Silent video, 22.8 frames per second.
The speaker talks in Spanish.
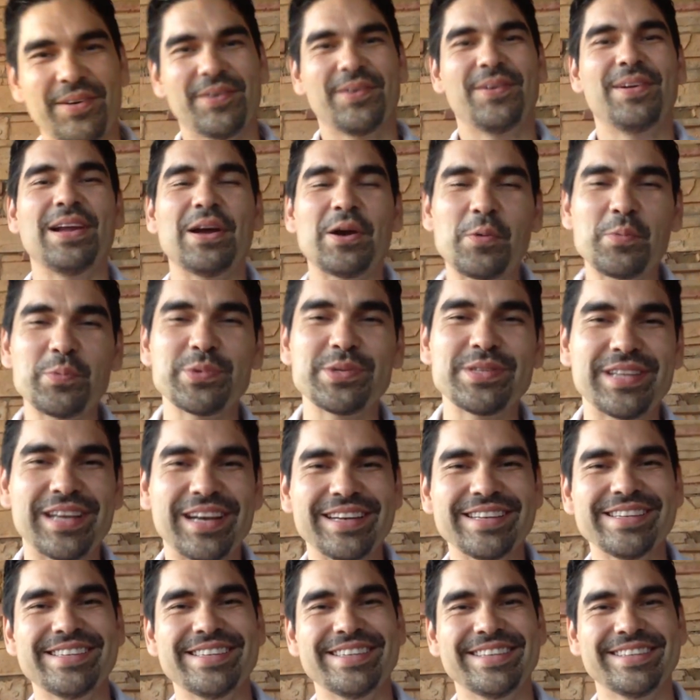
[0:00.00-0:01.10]
Hola, ¿cómo
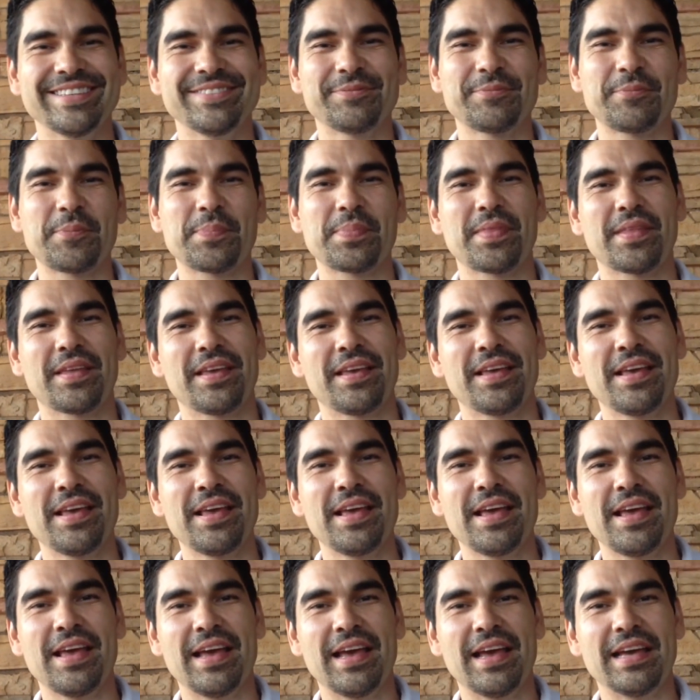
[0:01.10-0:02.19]
estás?
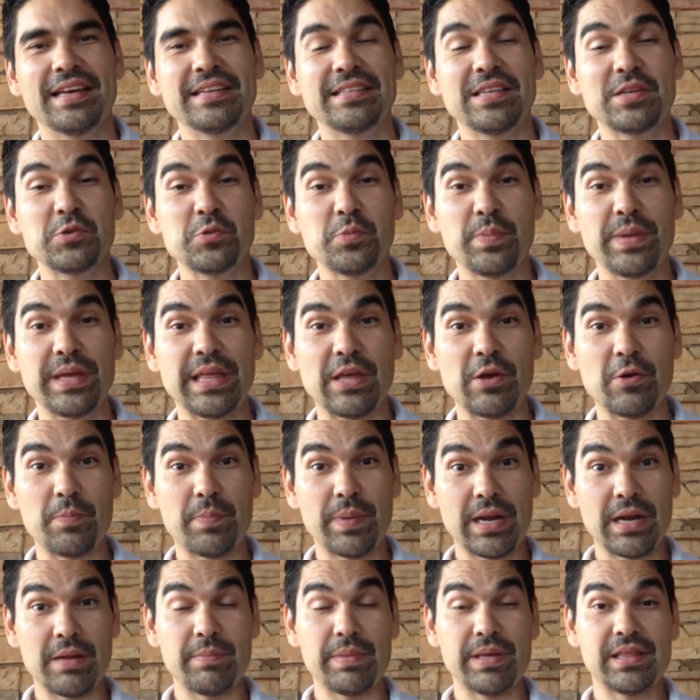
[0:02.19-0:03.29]
Este es un video
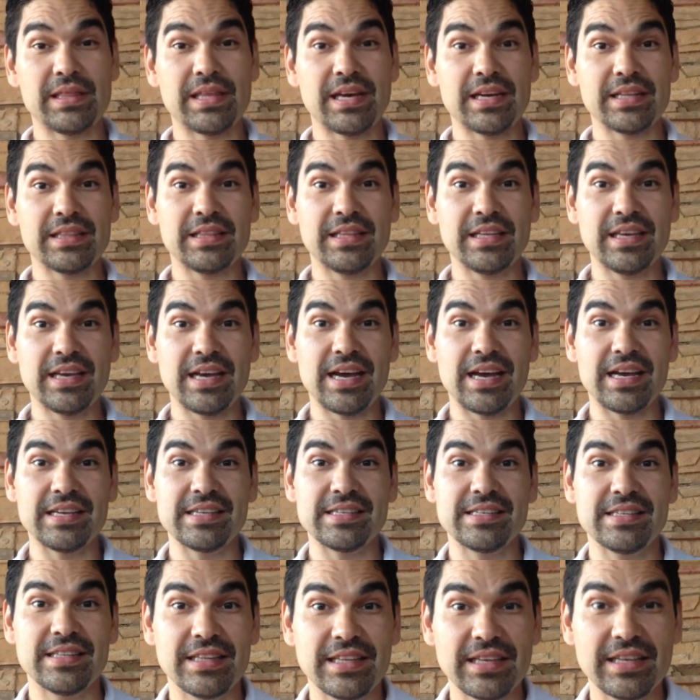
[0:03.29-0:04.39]
para invitarte a
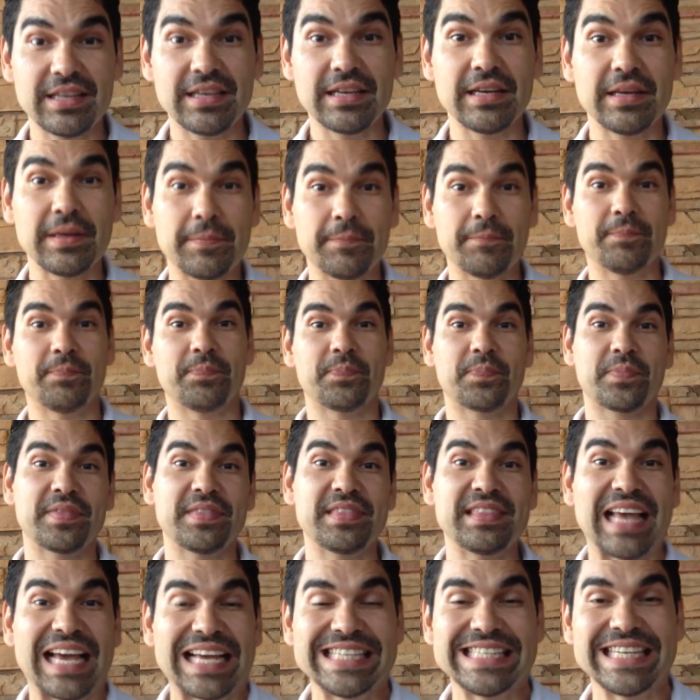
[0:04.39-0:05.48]
este
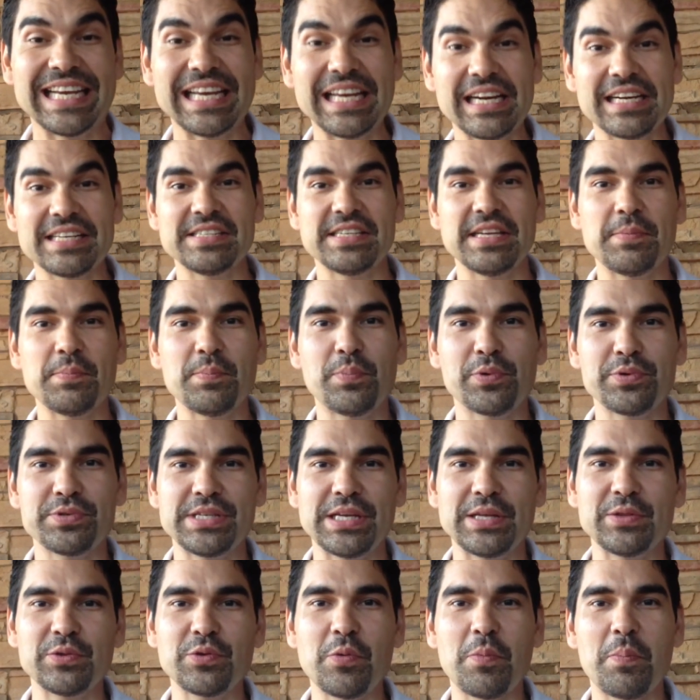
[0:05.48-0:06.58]
taller
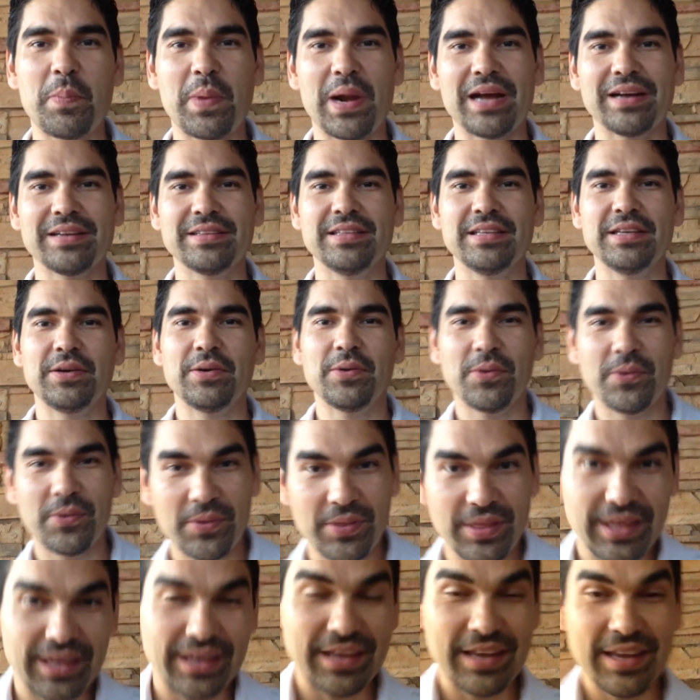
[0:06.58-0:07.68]
100% práctico
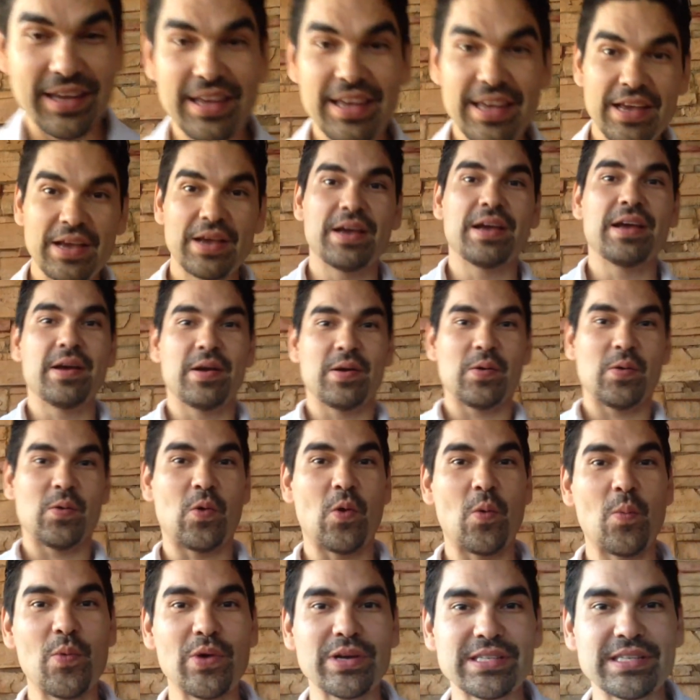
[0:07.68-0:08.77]
de
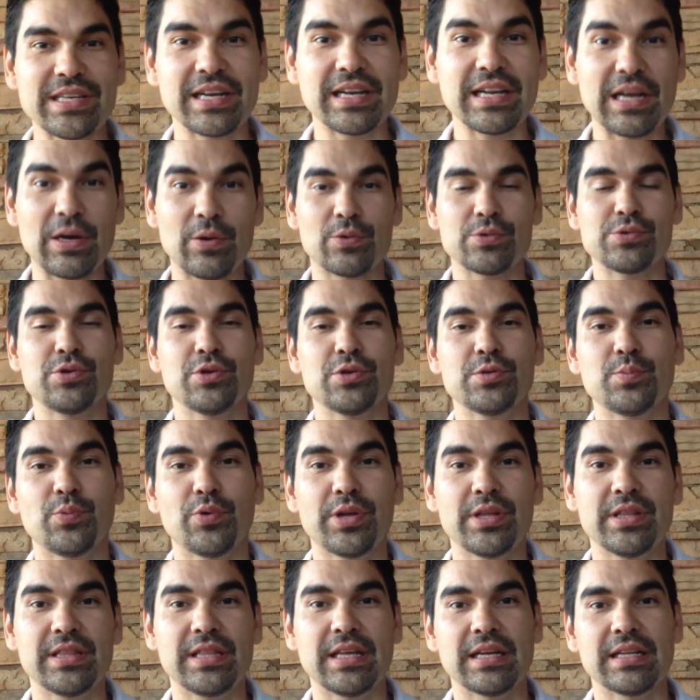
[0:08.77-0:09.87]
cómo hacer negocios por
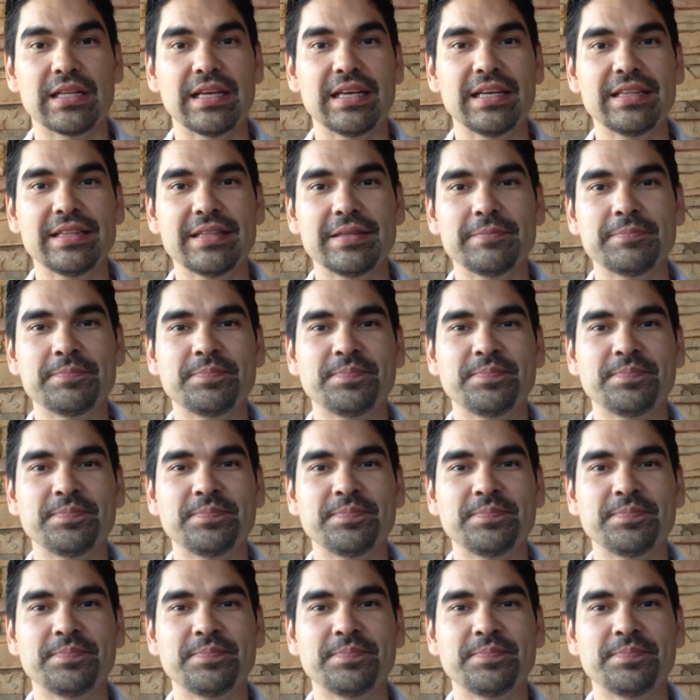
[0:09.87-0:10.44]
internet.